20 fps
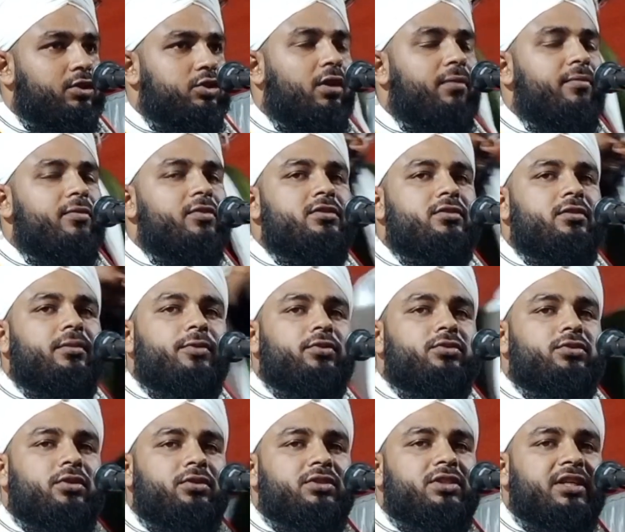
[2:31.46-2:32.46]
সমস্ত
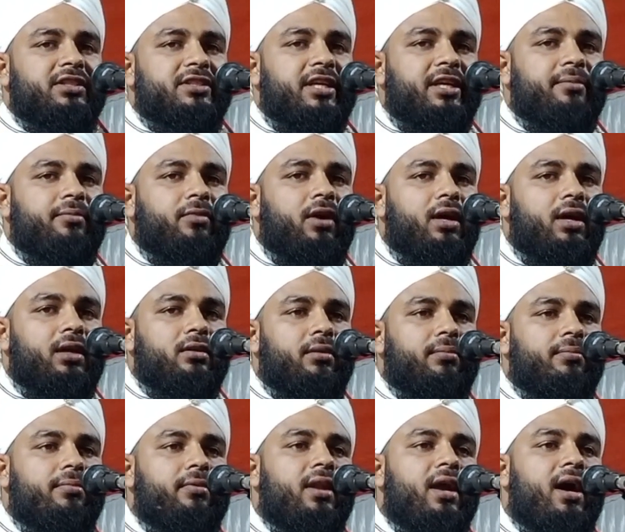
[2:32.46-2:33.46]
প্রশংসা সেই মহান
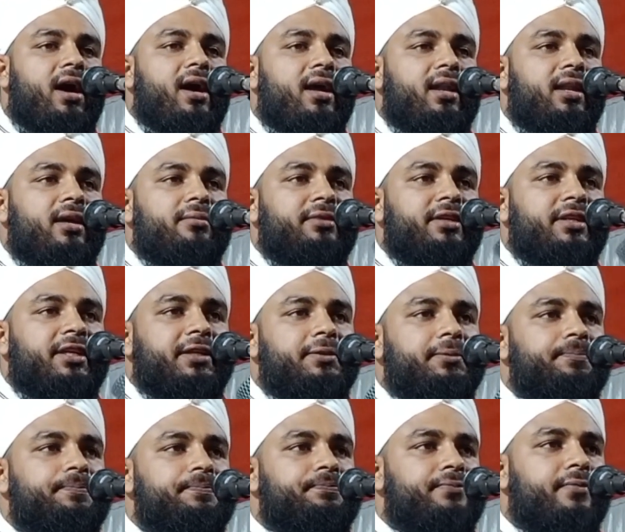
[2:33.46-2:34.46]
রব্বুল আলমিনের
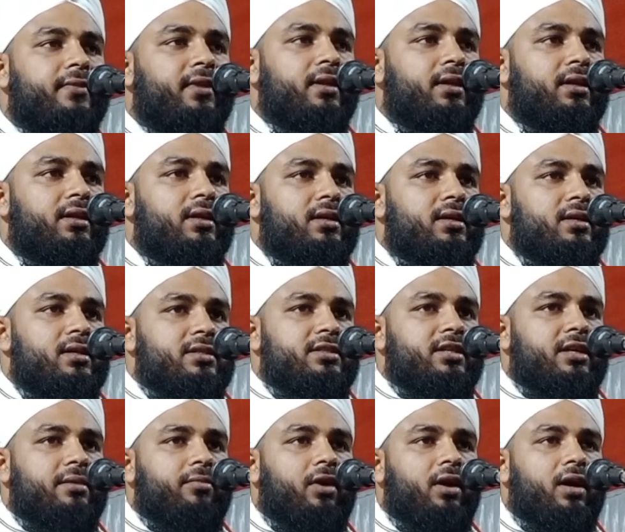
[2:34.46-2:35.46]

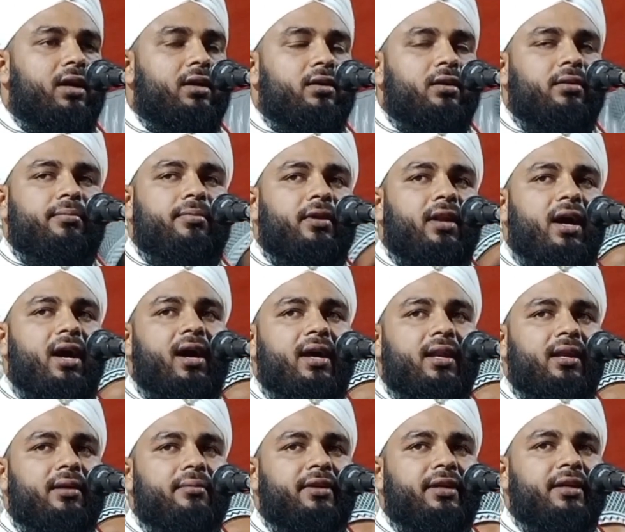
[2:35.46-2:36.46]
যে মহান রব্বুল
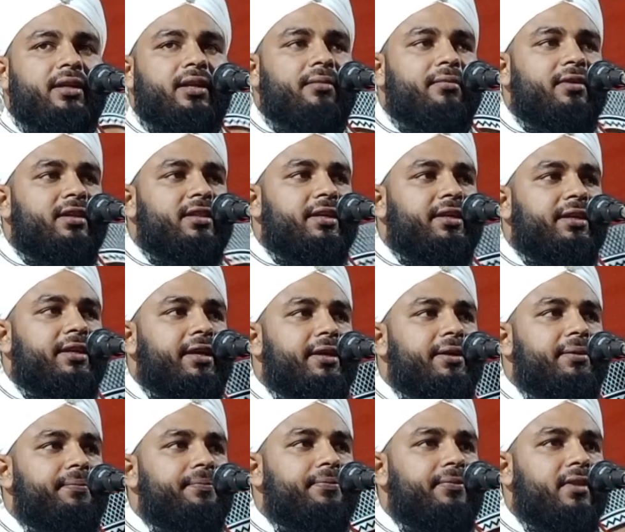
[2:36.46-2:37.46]
আলমিন আমাদেরকে
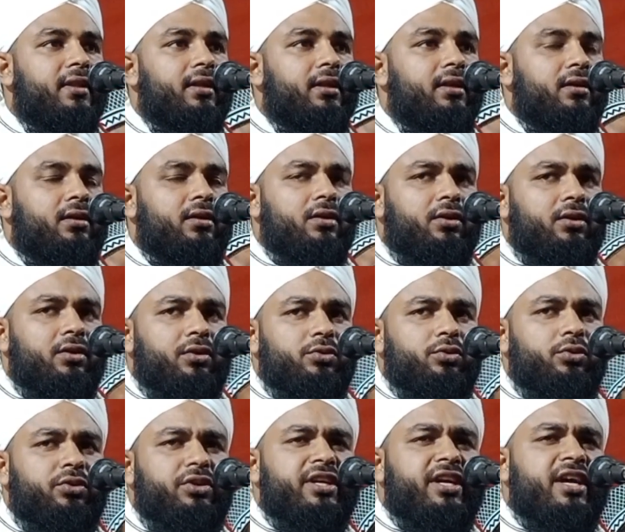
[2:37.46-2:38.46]

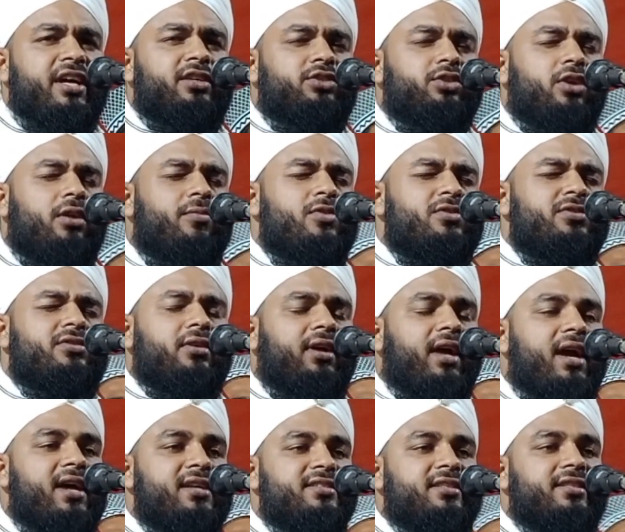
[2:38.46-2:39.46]
দুনিয়ার সমস্ত
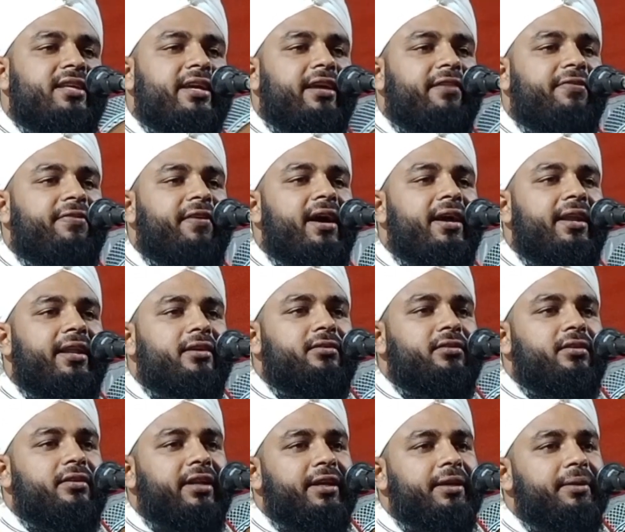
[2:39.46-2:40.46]
কাজ থেকে ফারেক
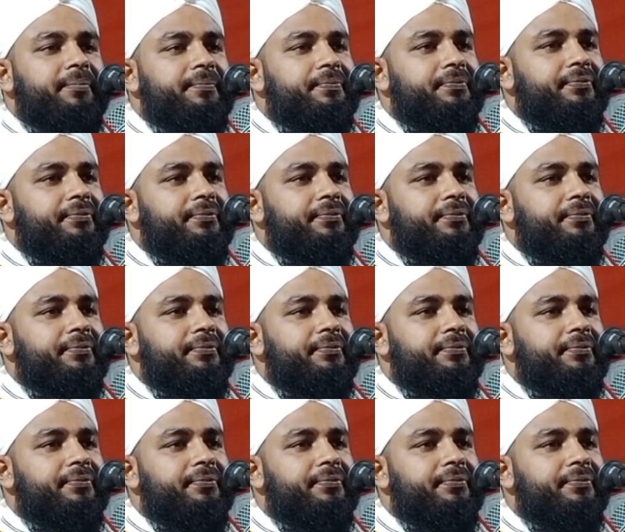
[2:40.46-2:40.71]
করে